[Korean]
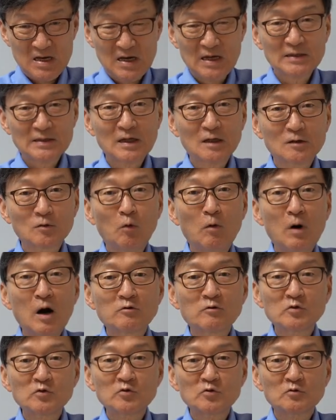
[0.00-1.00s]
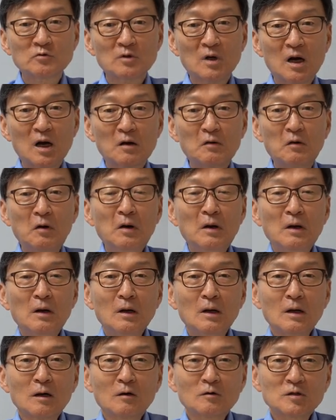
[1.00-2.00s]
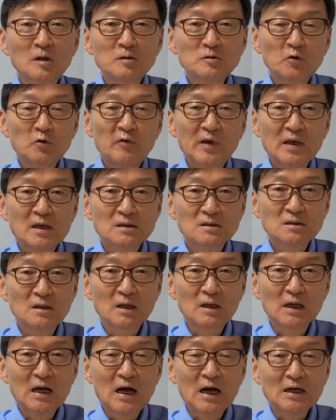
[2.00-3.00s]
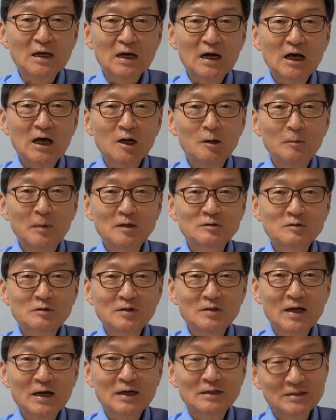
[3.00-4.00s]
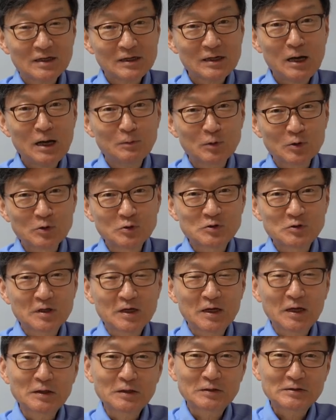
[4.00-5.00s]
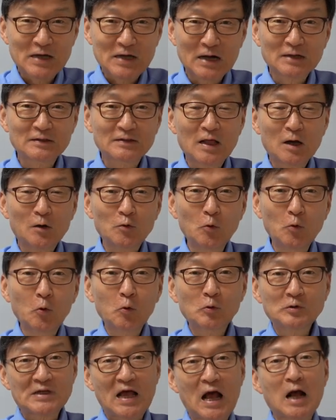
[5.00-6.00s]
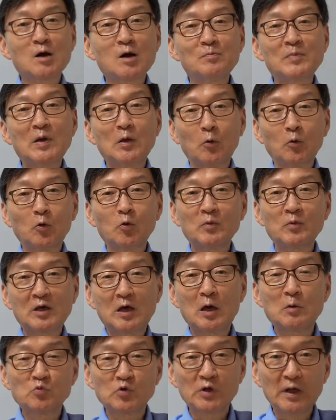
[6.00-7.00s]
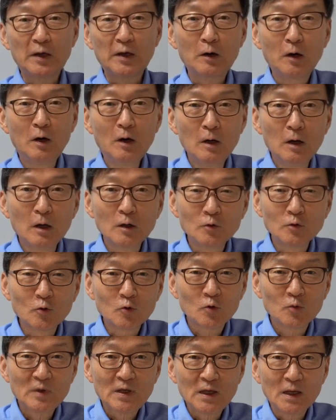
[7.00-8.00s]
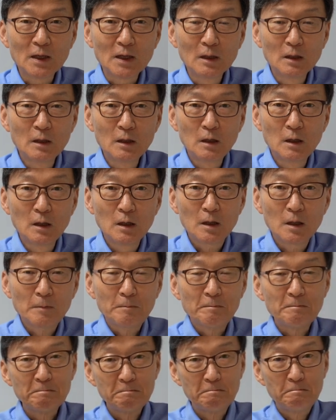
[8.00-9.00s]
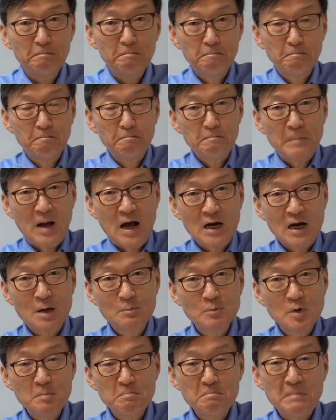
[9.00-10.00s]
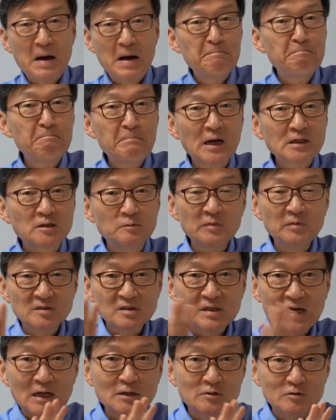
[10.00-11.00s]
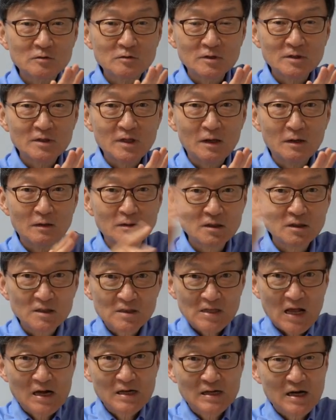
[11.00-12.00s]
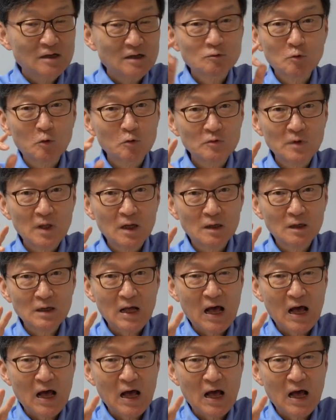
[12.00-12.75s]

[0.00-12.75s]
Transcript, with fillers: 갖다 노하우로 축적하고 그다음 이제 획기지는게 아까 카라벨에서는 약간 이제 깔그런 식의 있는 작다고 요 작은 배 요놈이 괴물이에요. 요놈이 바람을 맞받으면서 갔을 때요. 이 삼각독대라는